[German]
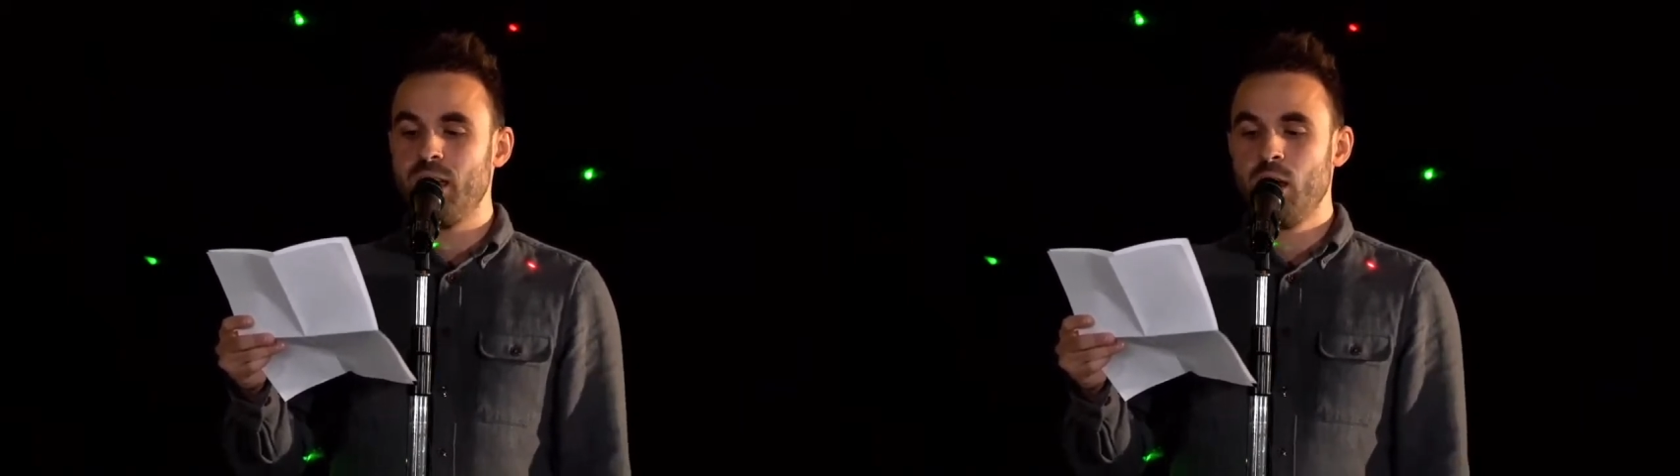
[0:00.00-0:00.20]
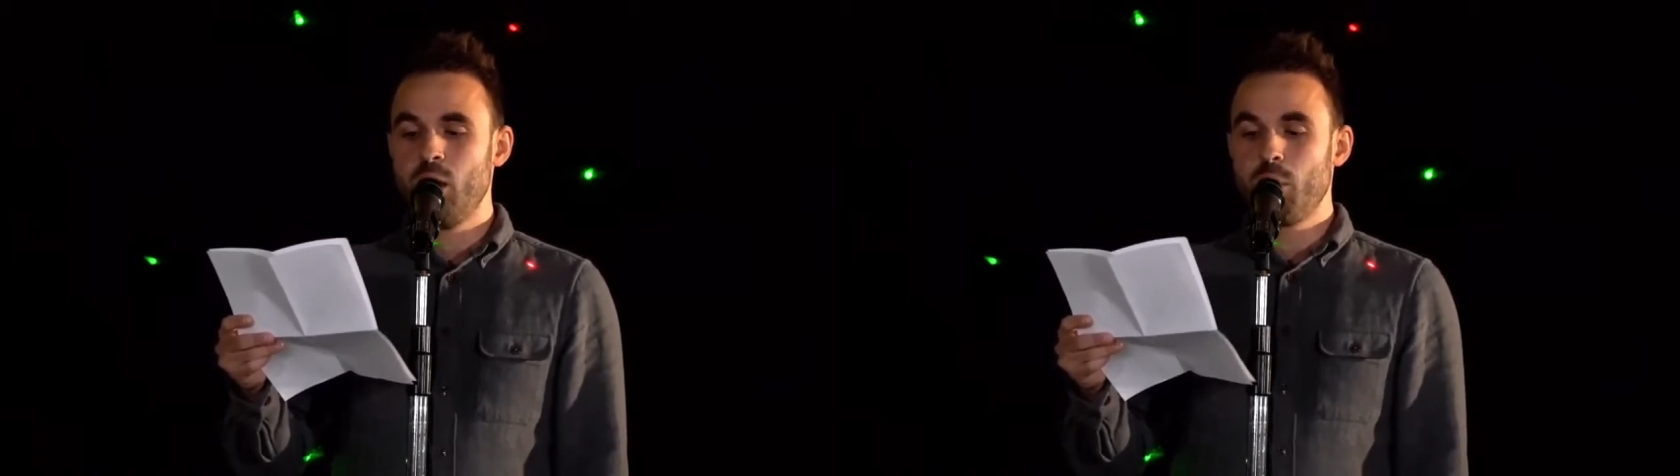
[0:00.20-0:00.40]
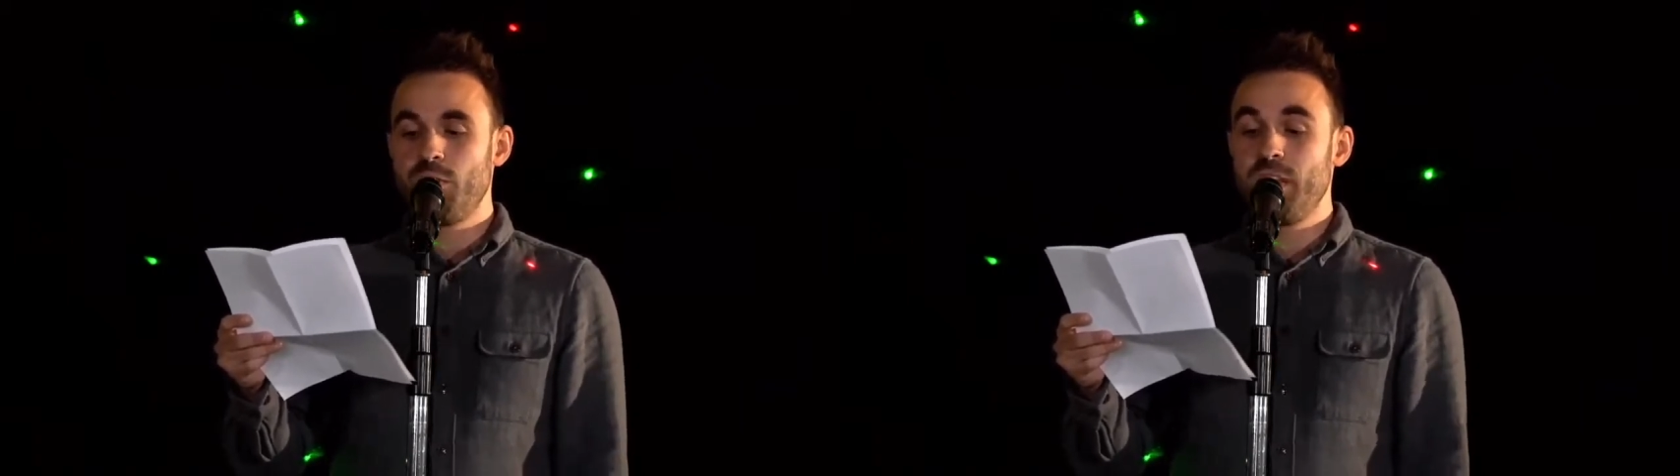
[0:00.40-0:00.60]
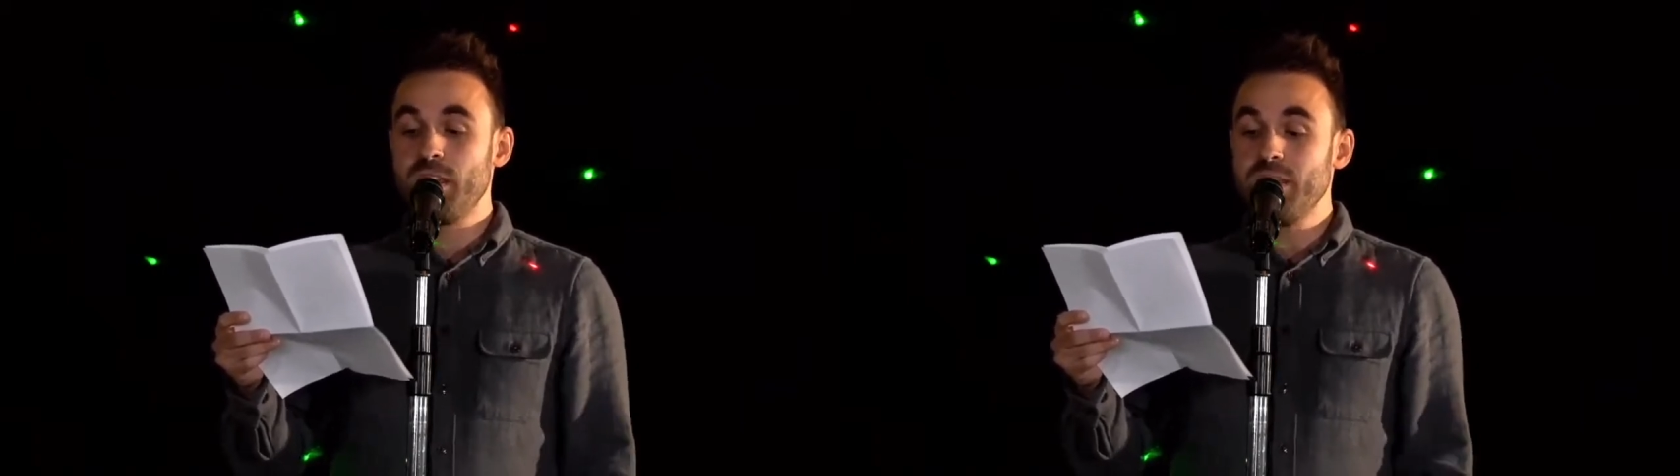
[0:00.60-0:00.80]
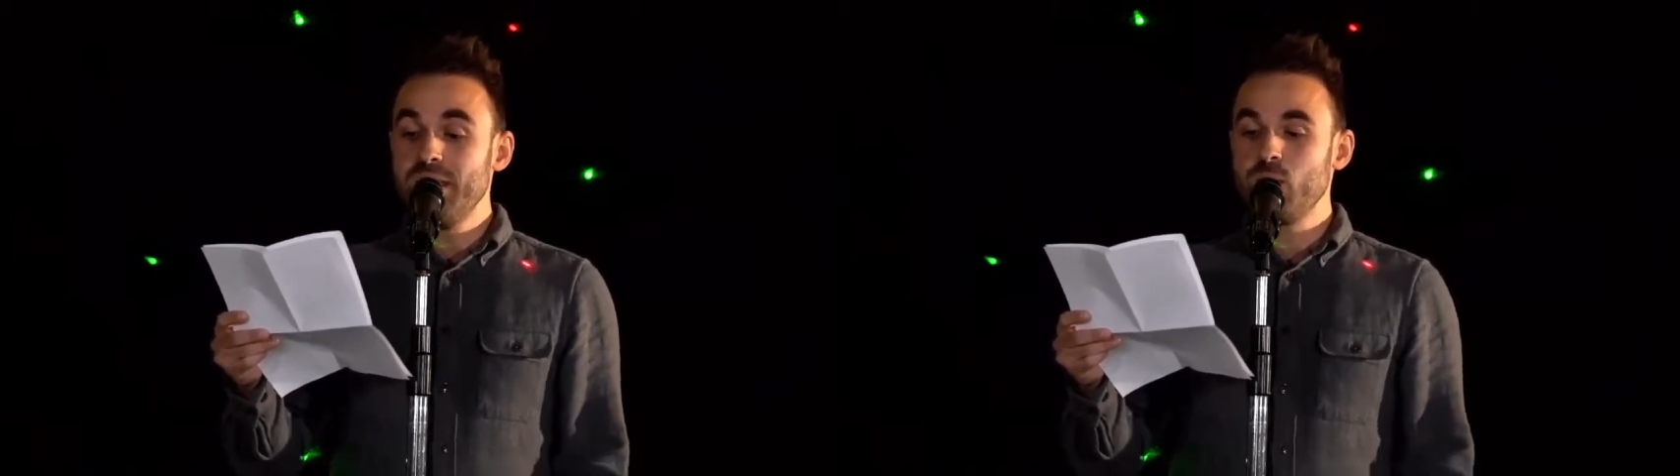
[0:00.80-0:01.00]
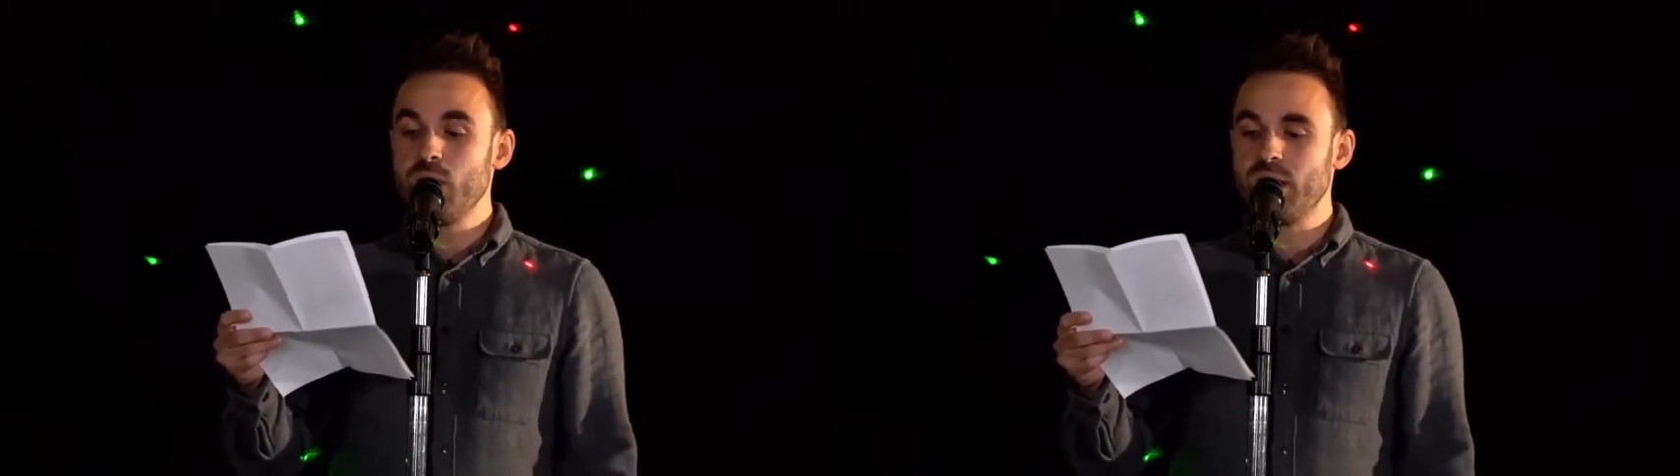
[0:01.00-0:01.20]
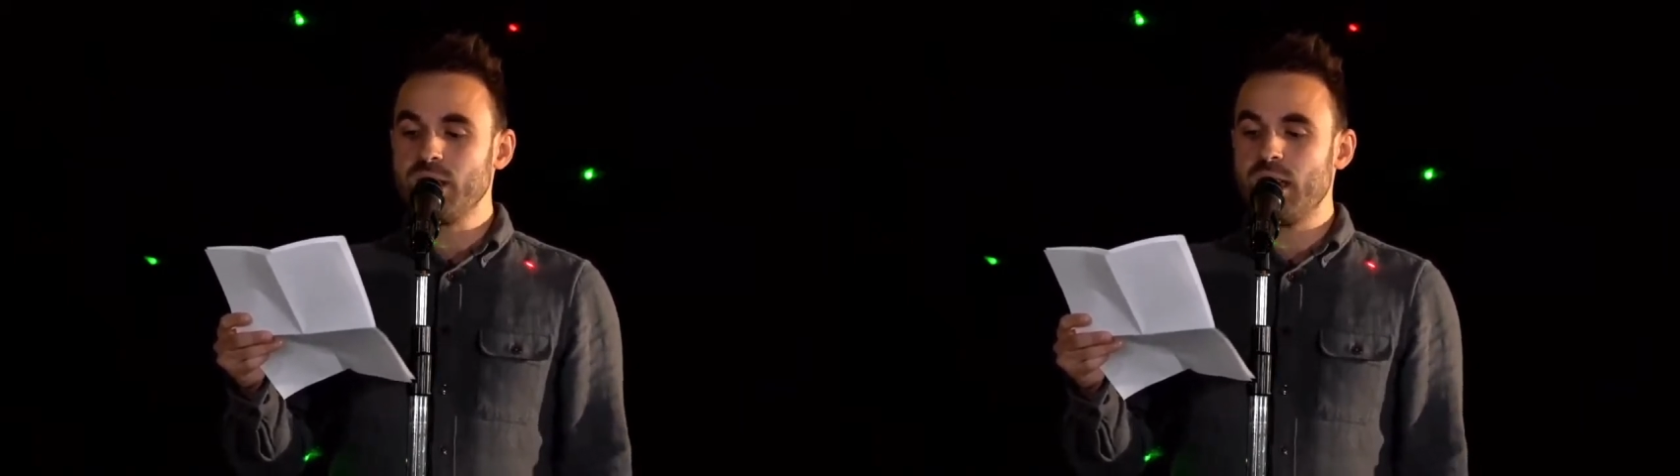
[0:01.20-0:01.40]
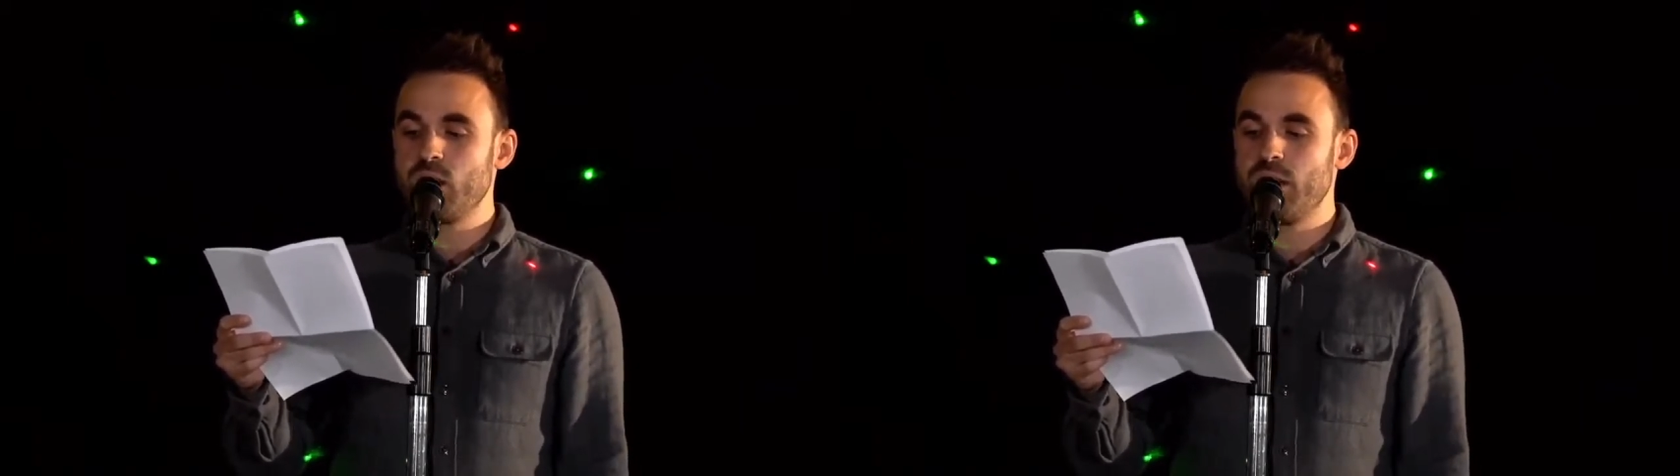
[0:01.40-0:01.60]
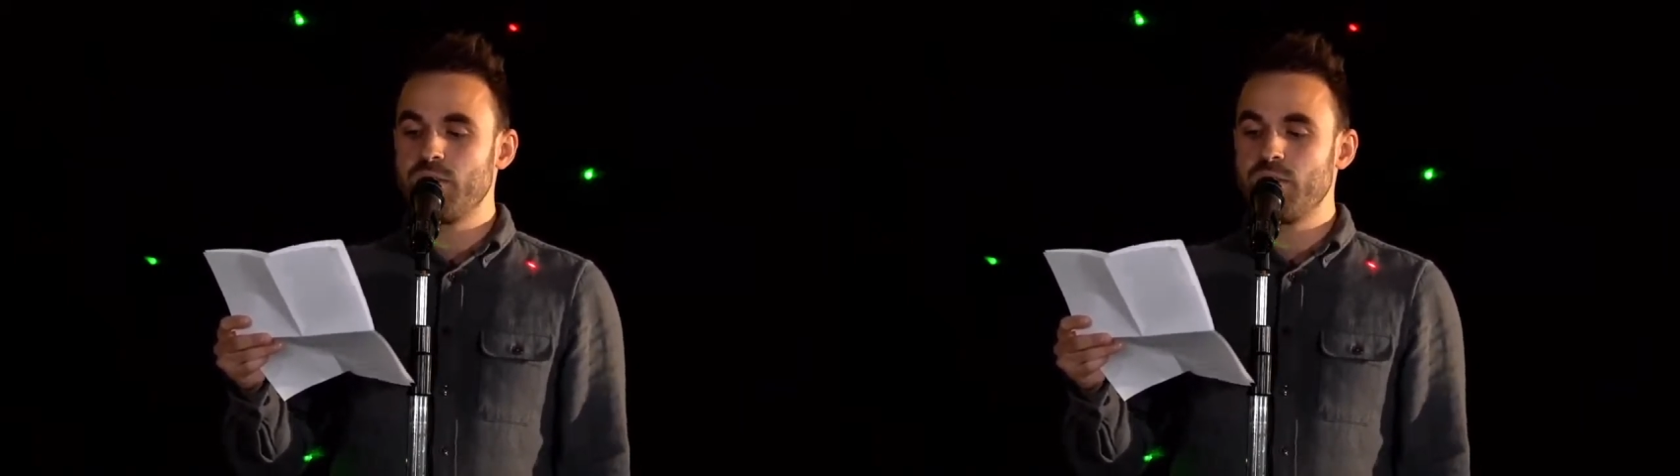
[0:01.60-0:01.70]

profitiert nicht nur die Gesellschaft,